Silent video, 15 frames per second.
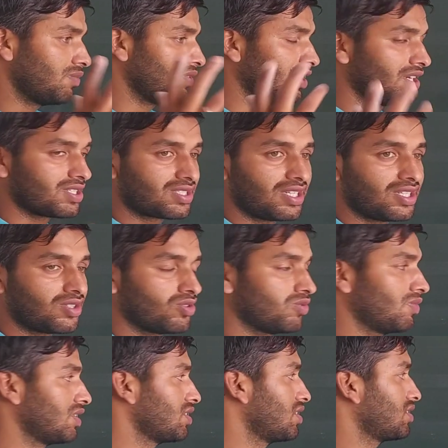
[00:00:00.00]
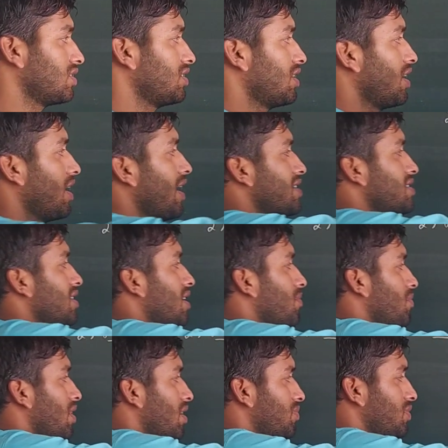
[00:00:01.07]
ये भी नॉन स्टैंडर्ड यूनिट में आ जाती है ऐसे
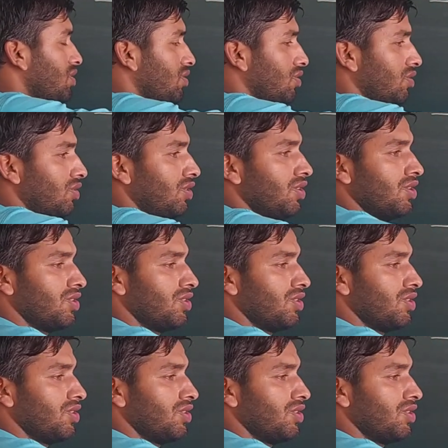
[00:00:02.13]
आप मापते हो